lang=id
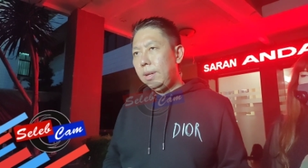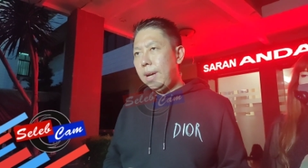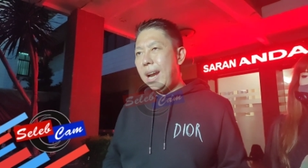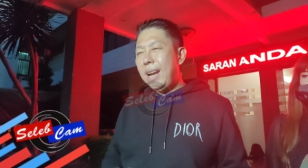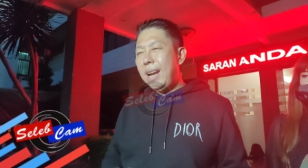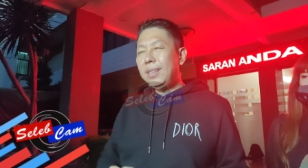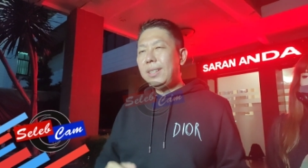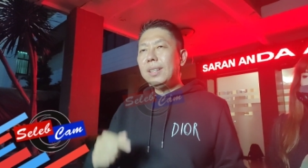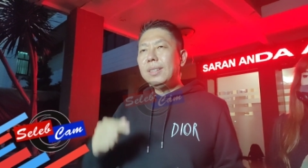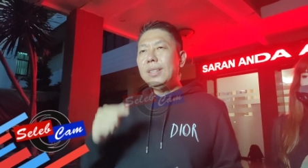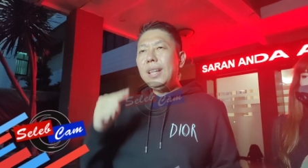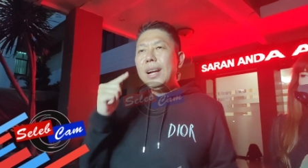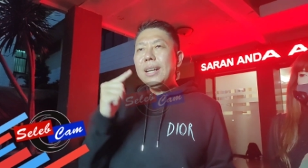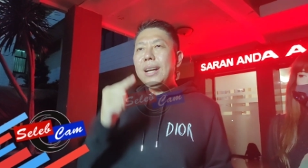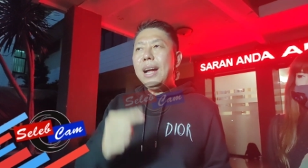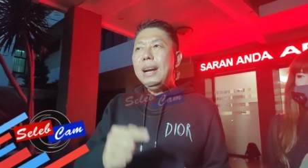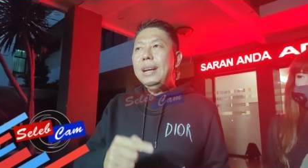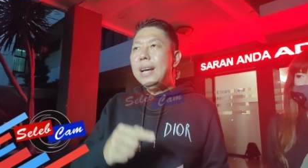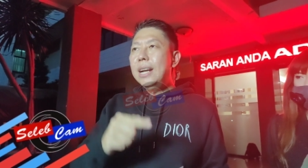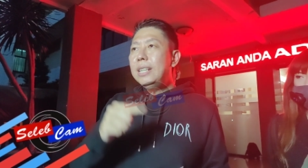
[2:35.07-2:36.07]
karena
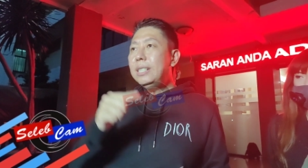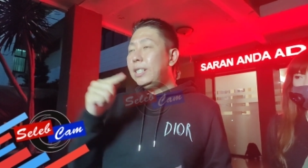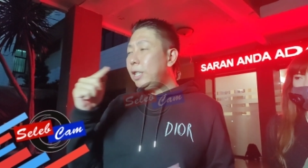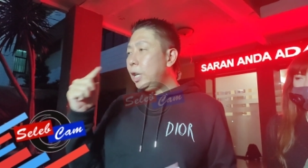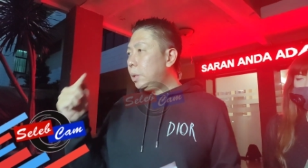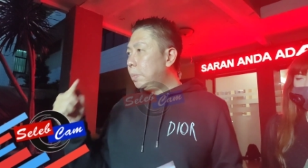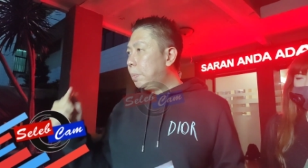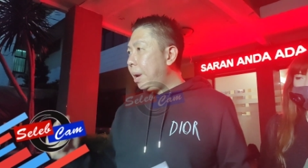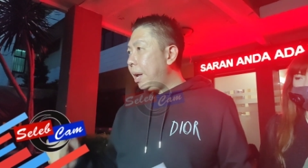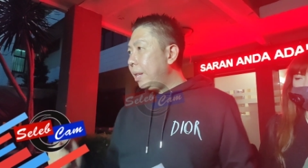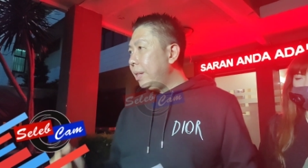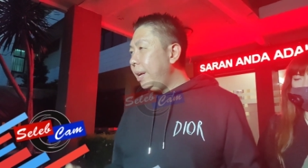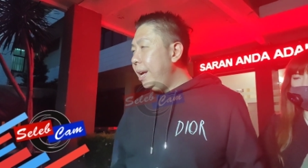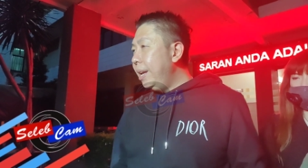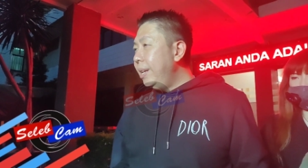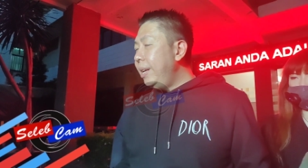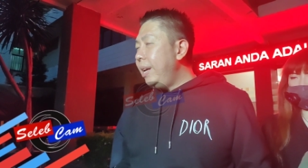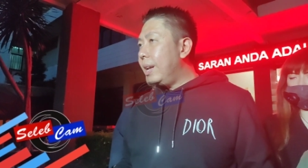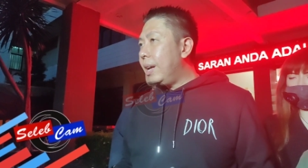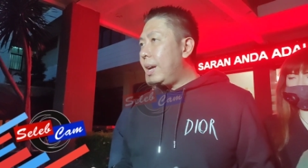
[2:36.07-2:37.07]
tertekan dan stres berat
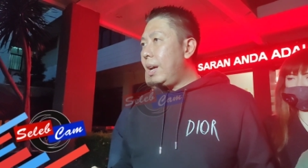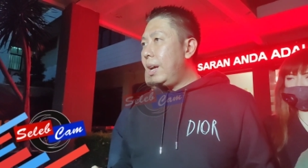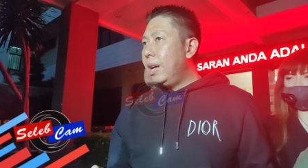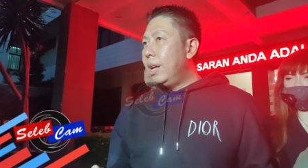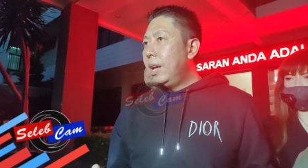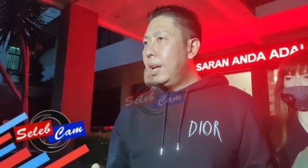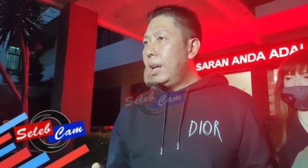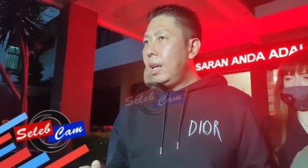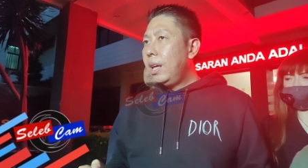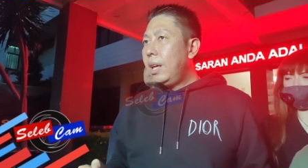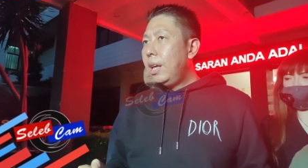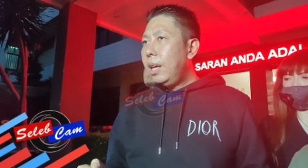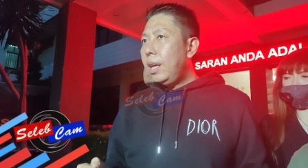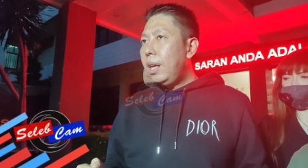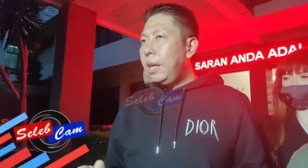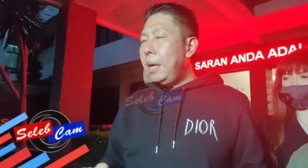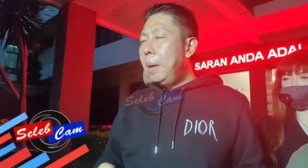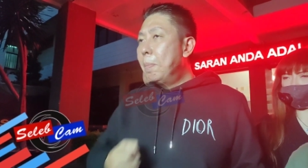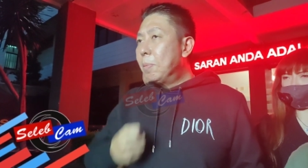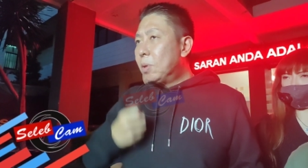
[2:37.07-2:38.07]
inilah
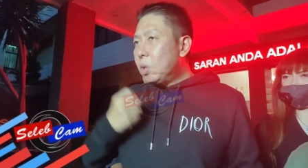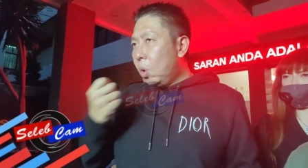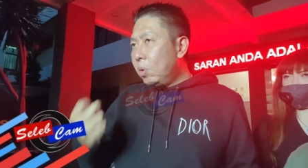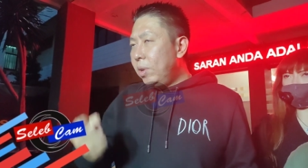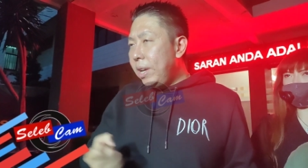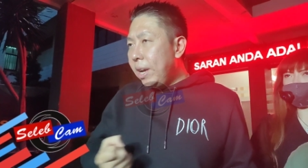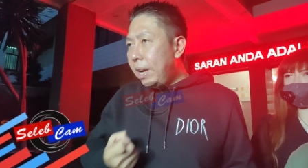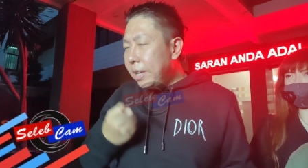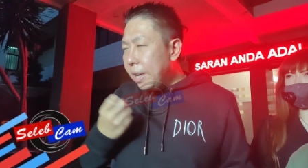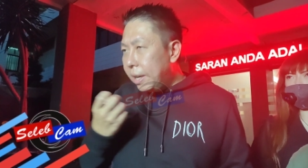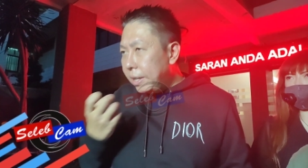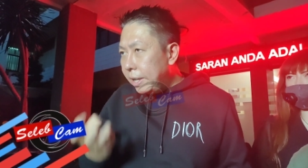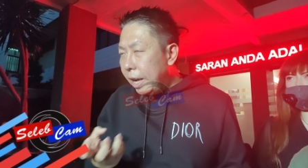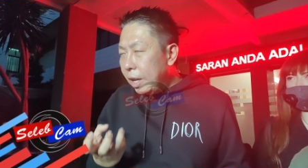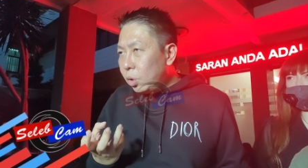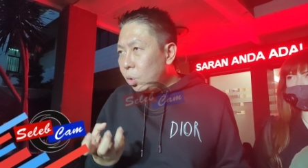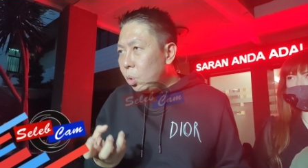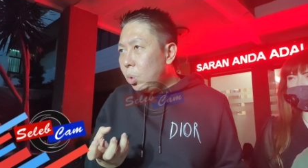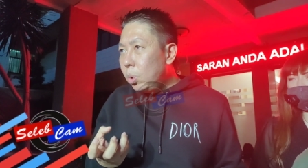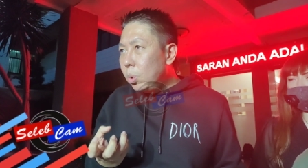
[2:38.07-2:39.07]
insomnia-nya
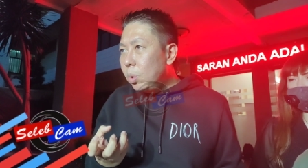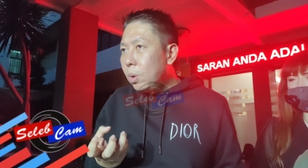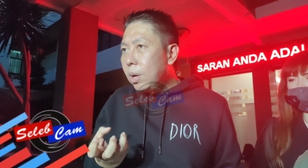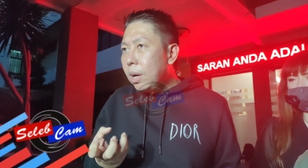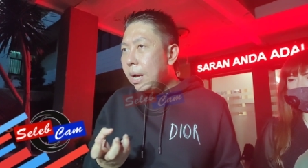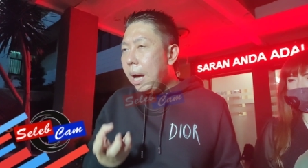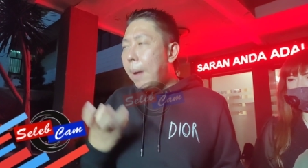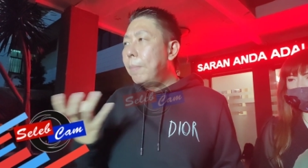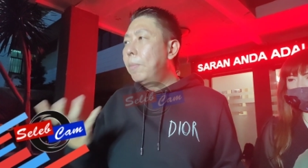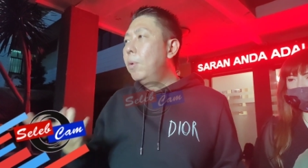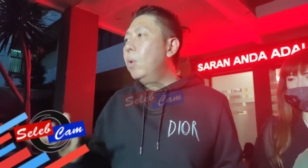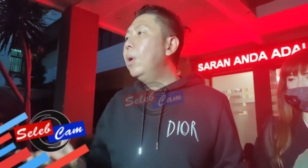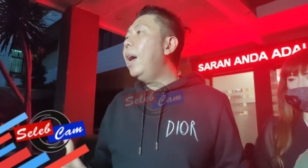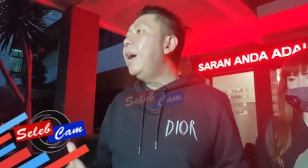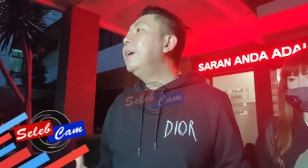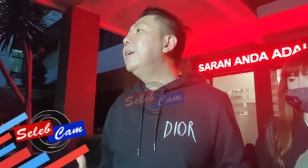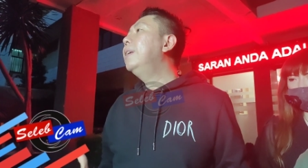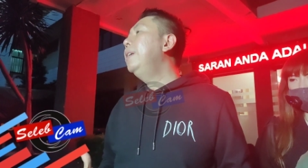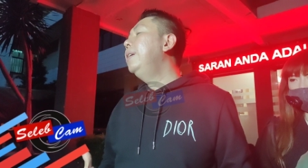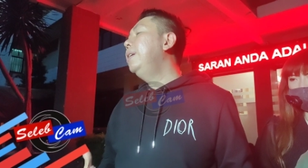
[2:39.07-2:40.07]
dia itu kambuh
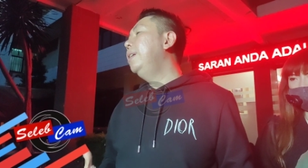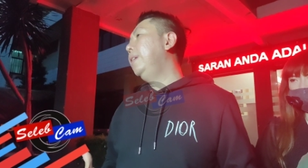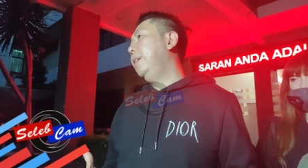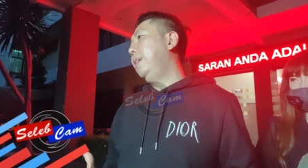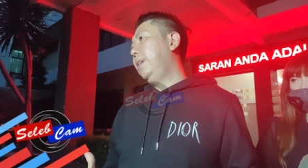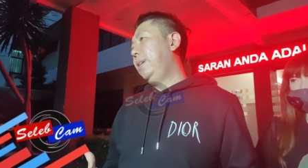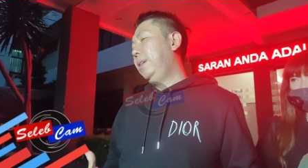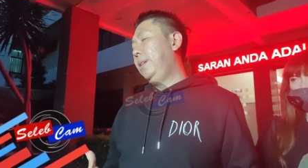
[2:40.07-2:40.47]
lagi.